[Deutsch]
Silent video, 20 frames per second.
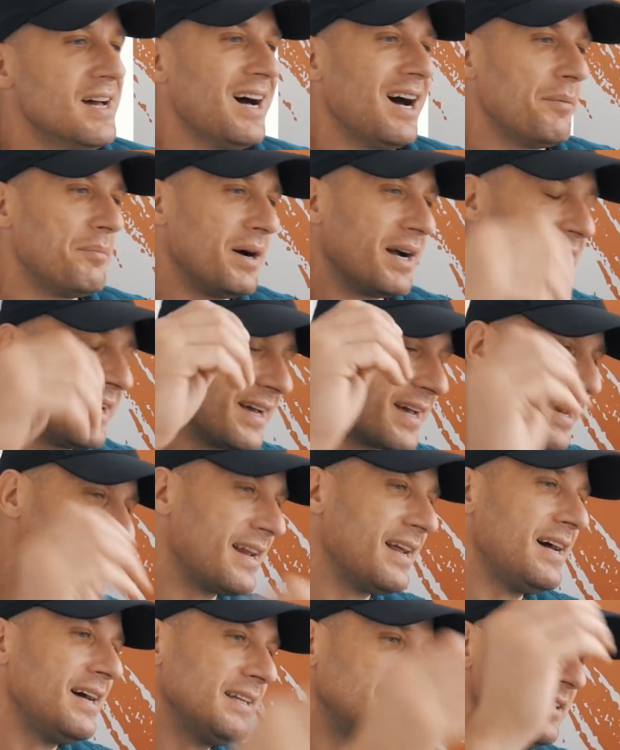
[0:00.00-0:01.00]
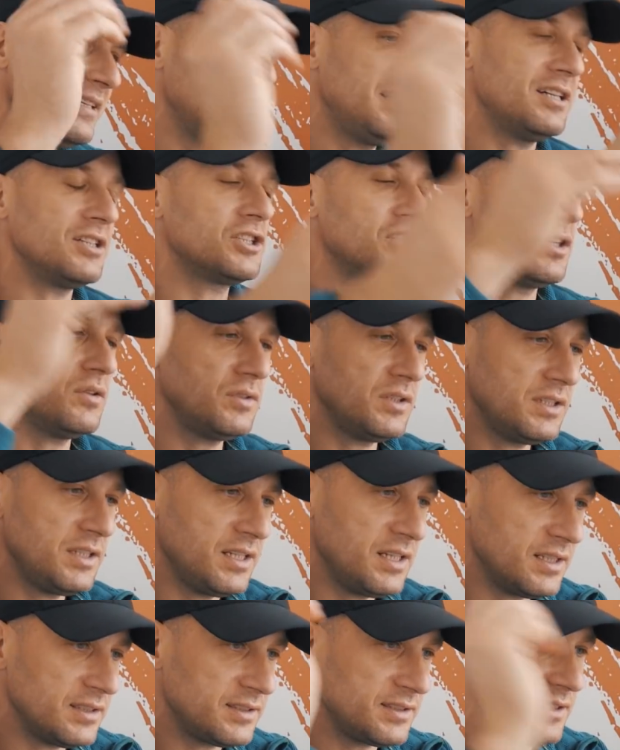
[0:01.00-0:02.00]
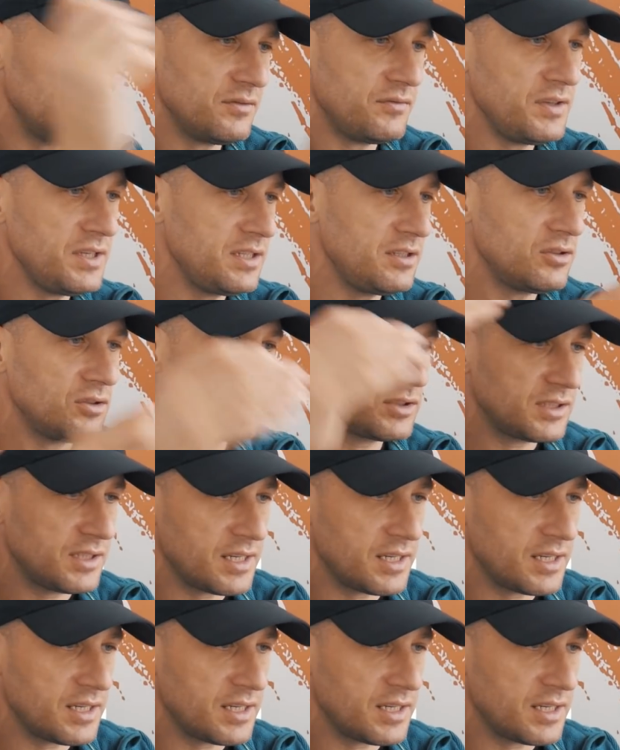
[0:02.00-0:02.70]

Aber gerade da, schau dir die ganzen Videos,